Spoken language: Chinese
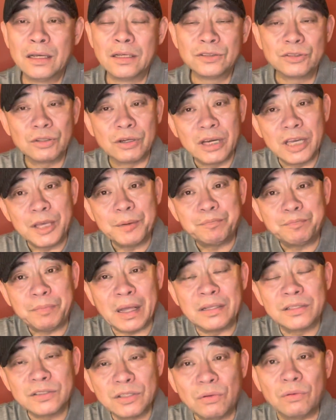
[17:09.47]
就可以
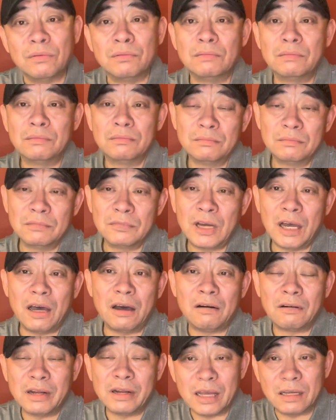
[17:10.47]
伴奏，
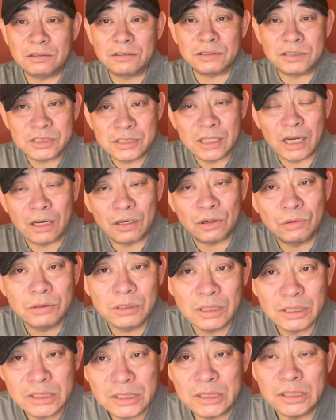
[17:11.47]
浩亮就唱《红
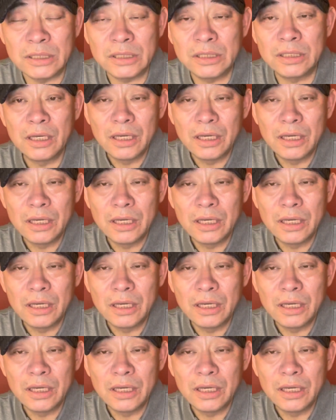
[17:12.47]
灯记》，